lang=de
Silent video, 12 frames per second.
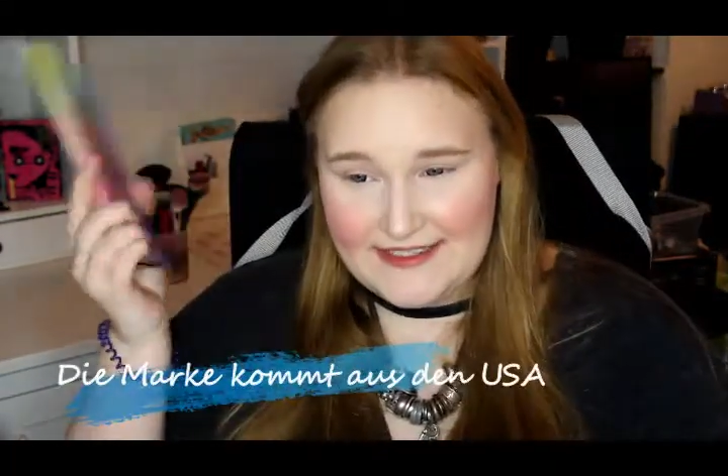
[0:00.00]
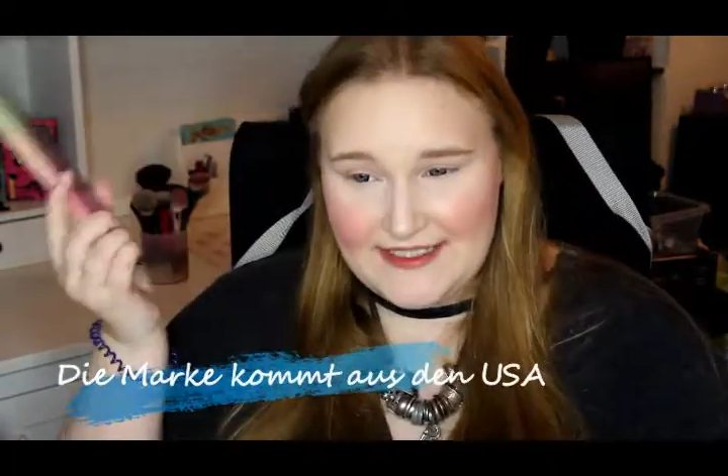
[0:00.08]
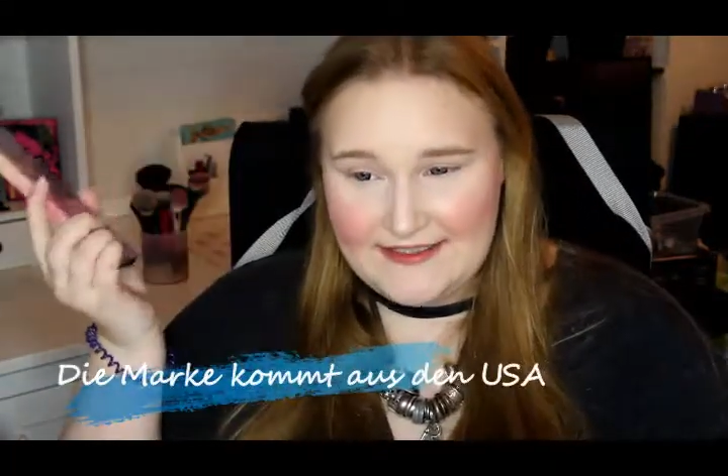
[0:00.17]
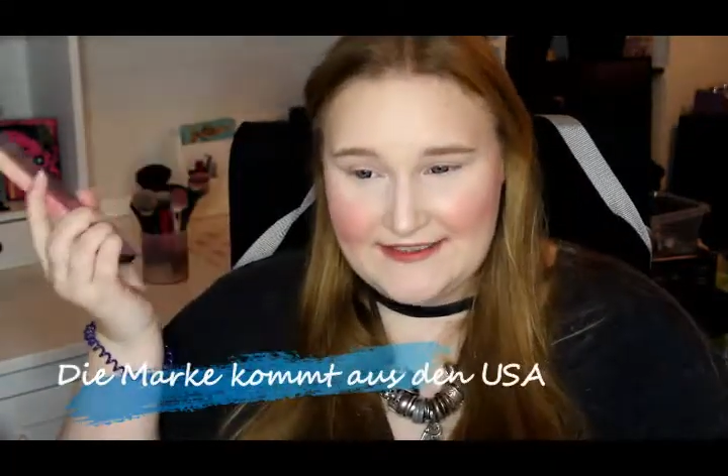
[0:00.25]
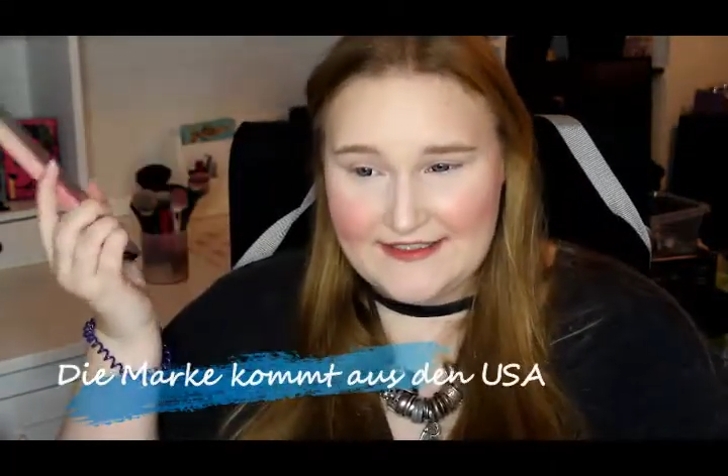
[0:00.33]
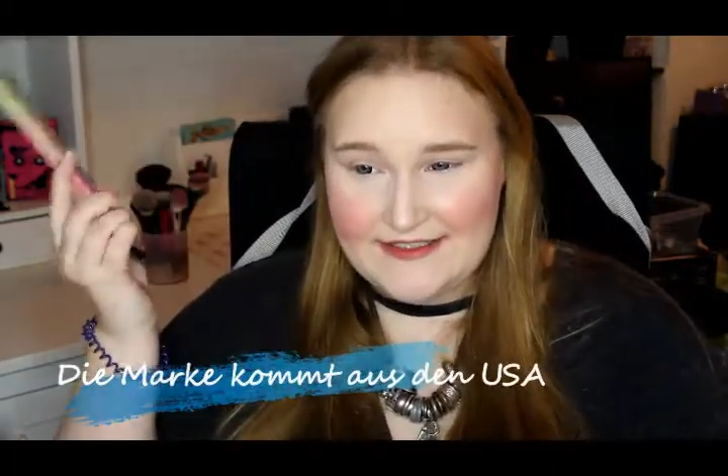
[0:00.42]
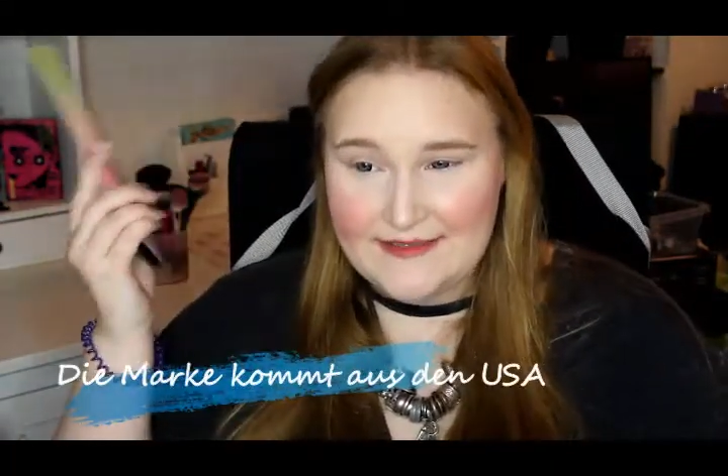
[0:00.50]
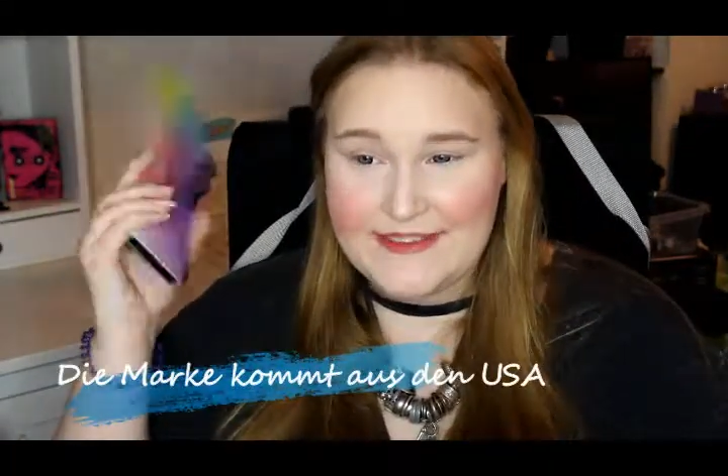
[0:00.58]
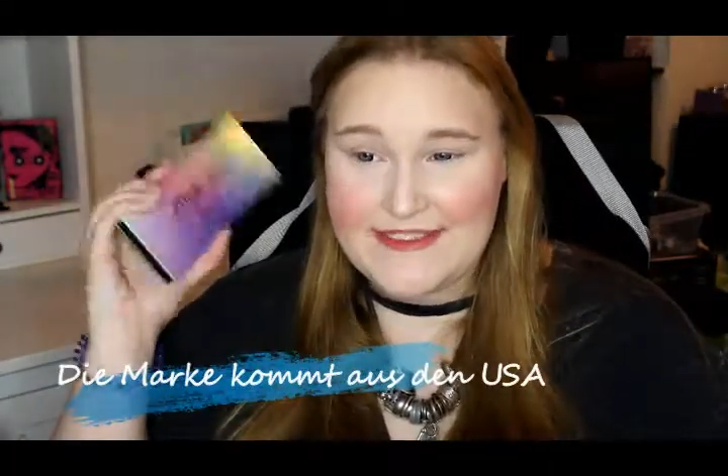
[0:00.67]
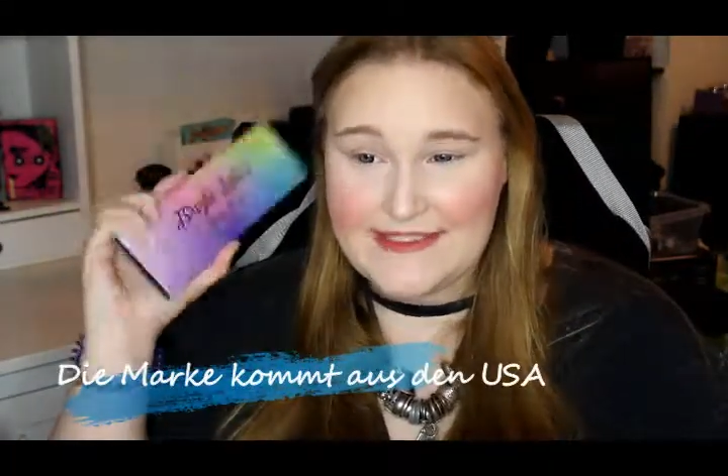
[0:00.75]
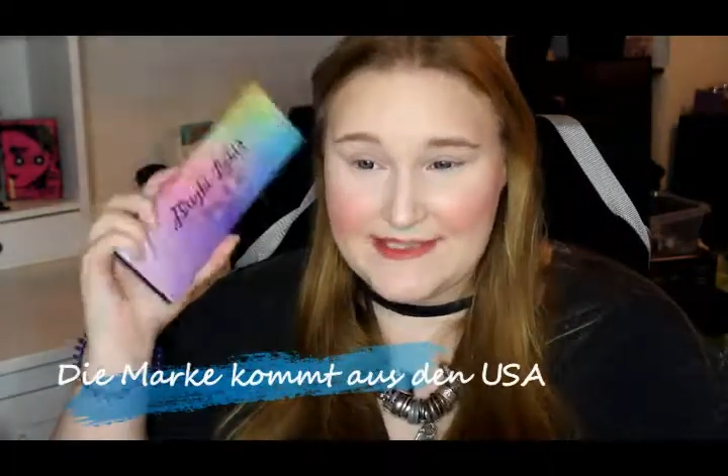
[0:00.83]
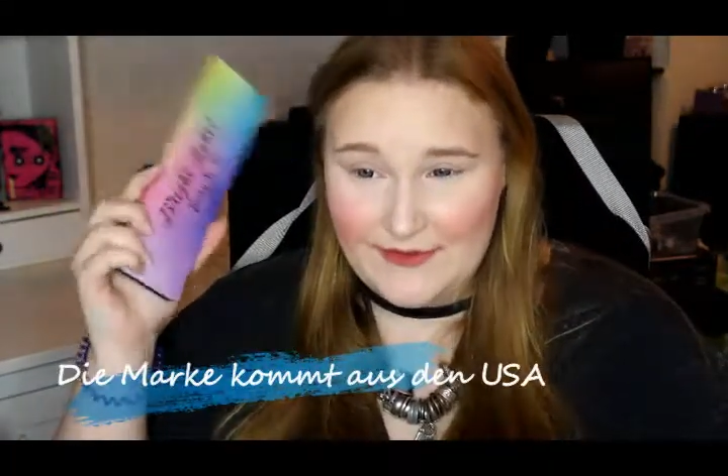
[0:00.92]
geachtet hatte,
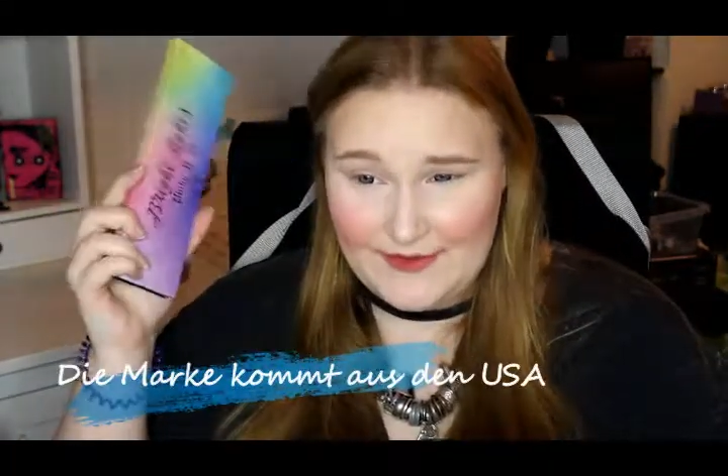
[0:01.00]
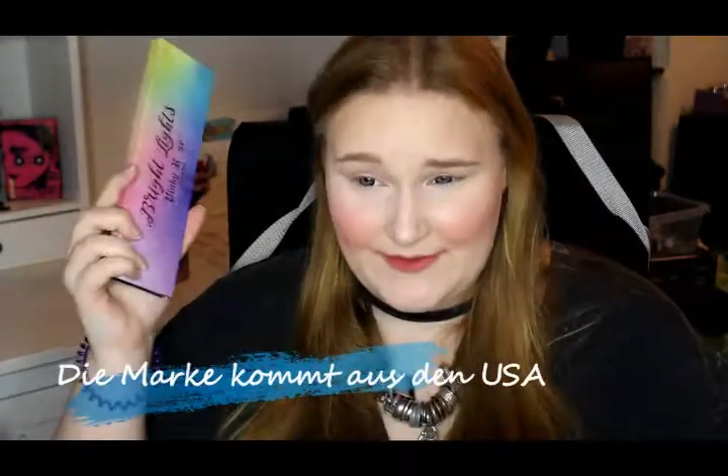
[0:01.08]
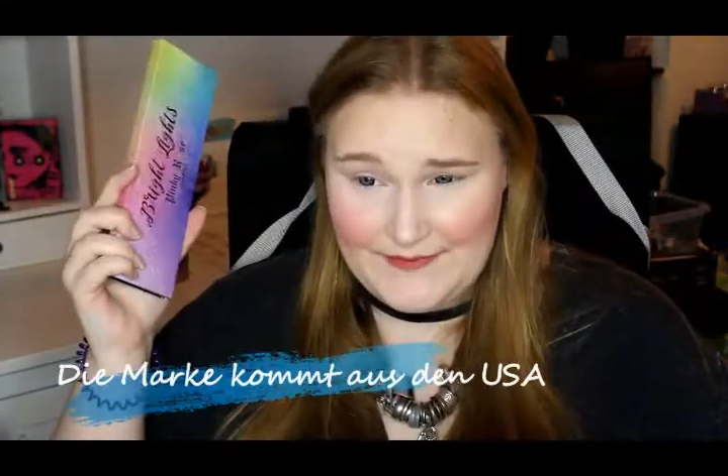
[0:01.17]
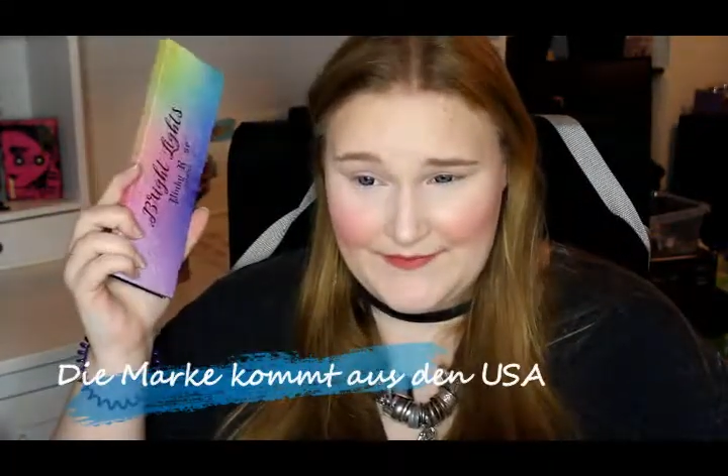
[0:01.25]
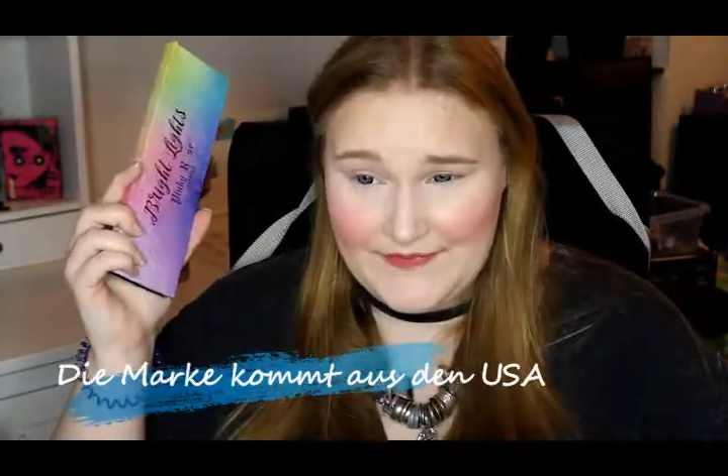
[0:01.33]
nämlich Zoll.